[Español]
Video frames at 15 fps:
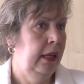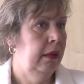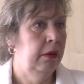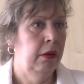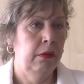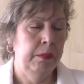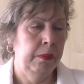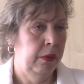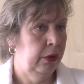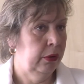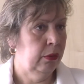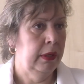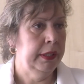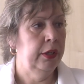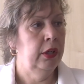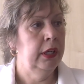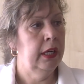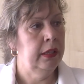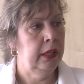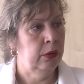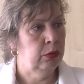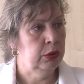o por cualquier otra
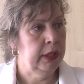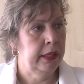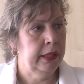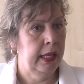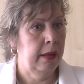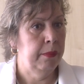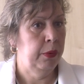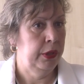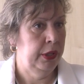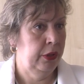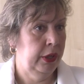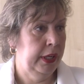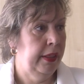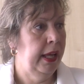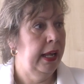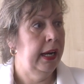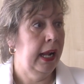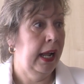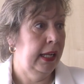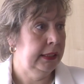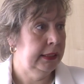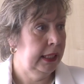circunstancia, han podido quedar
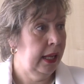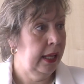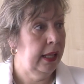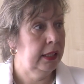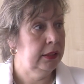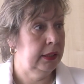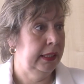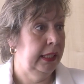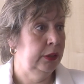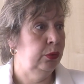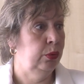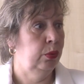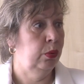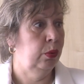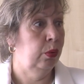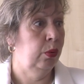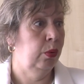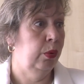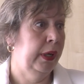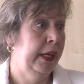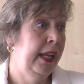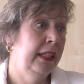aisladas de
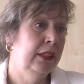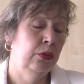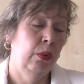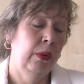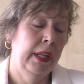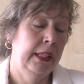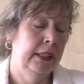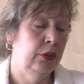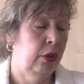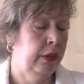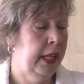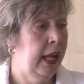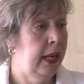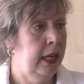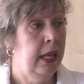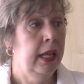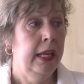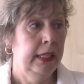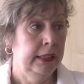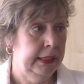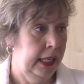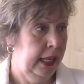su red, su red social
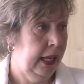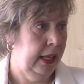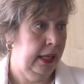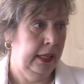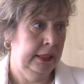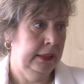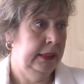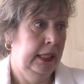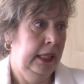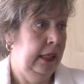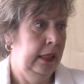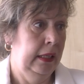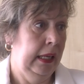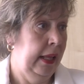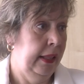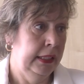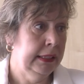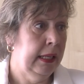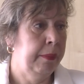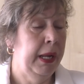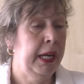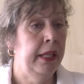se ha, se ha
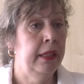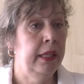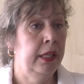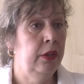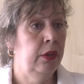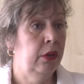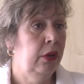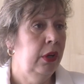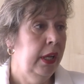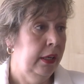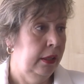desaparecido,